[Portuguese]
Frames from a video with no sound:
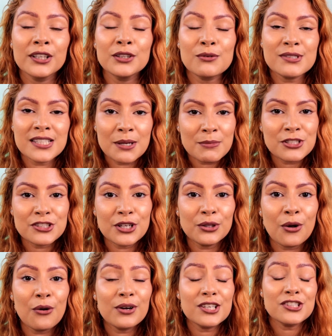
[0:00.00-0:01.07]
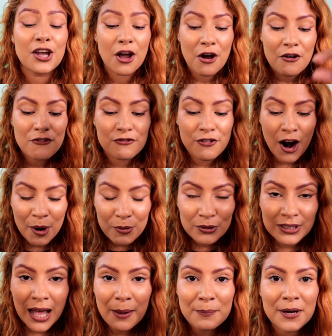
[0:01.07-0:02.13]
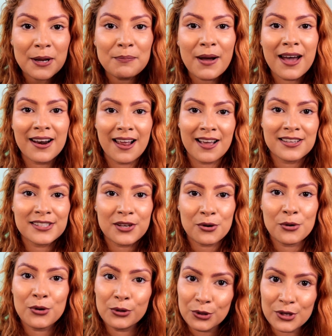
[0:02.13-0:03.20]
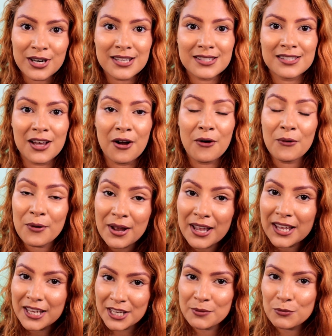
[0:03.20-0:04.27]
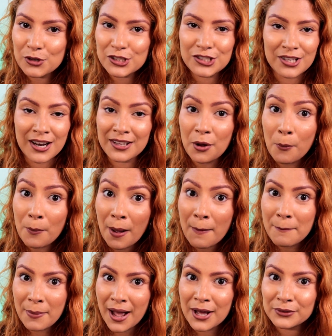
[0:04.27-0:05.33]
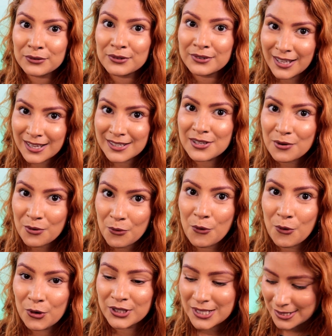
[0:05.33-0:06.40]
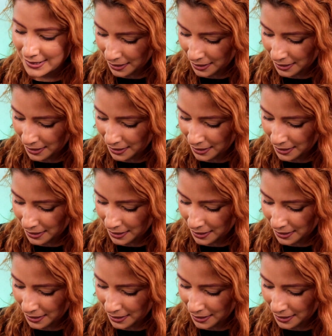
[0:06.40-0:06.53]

Então sem mais delongas, vamos lá preparar essa coloração e mostrar né, o babado dessa cor desse